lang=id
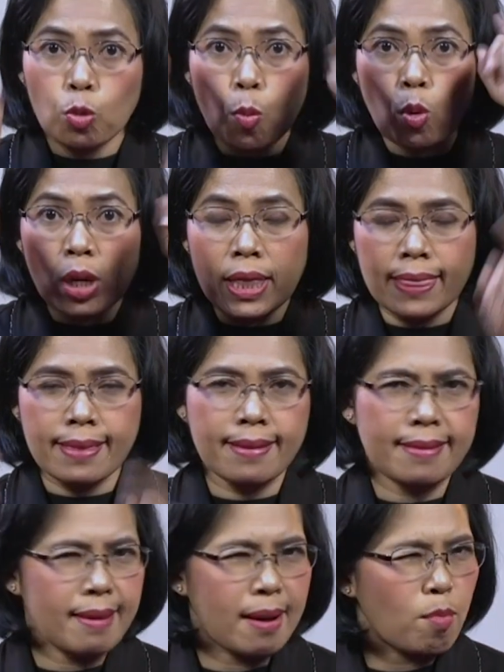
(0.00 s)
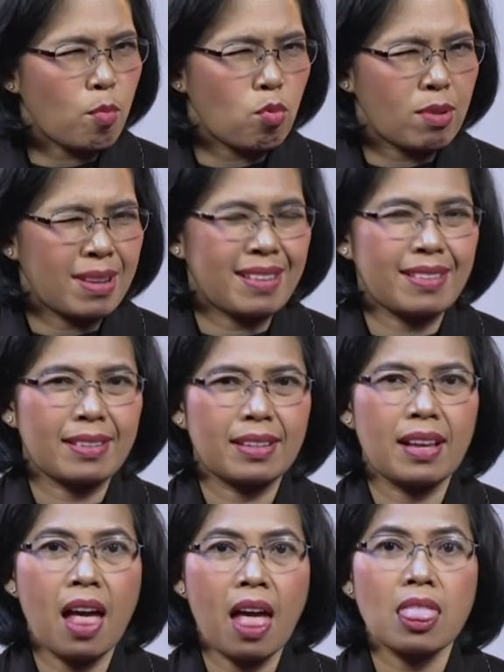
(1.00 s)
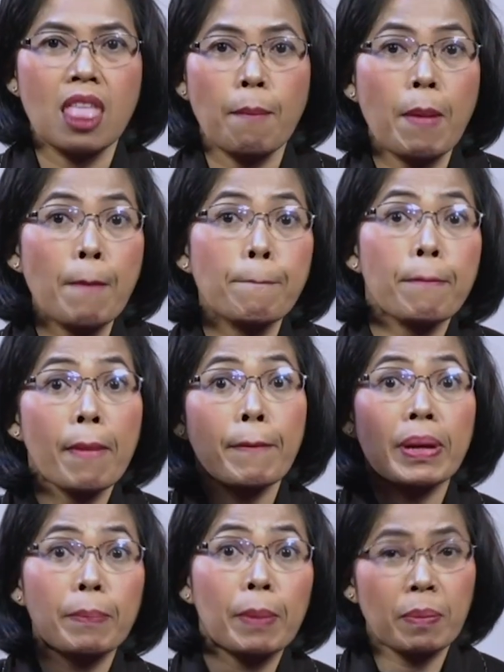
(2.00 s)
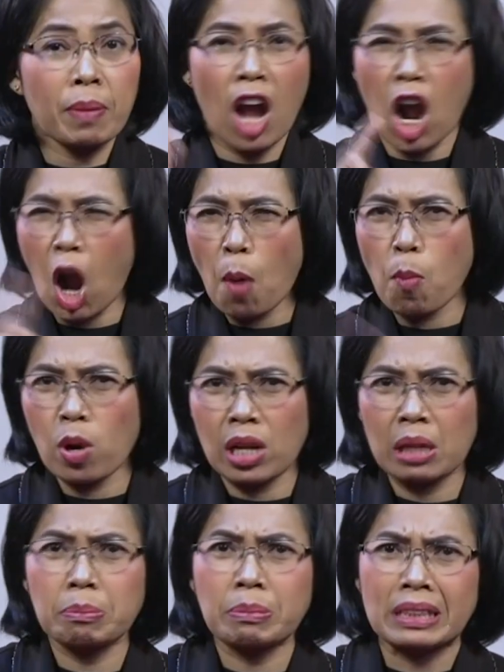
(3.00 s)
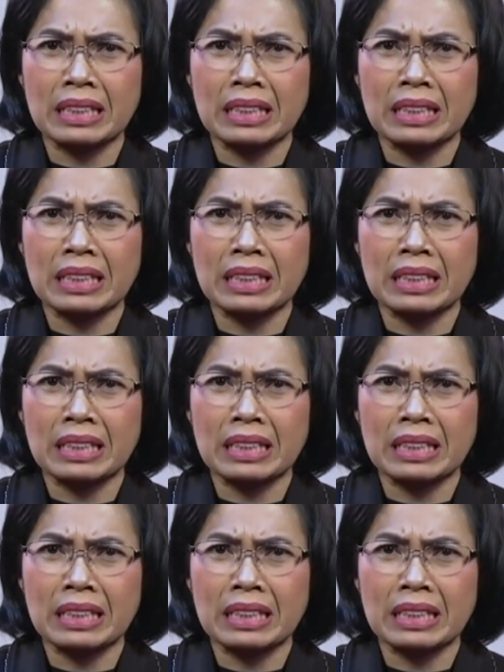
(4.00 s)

Tapi pemimpin-pemimpinnya jangan jadi perampok-perampok uang rakyat.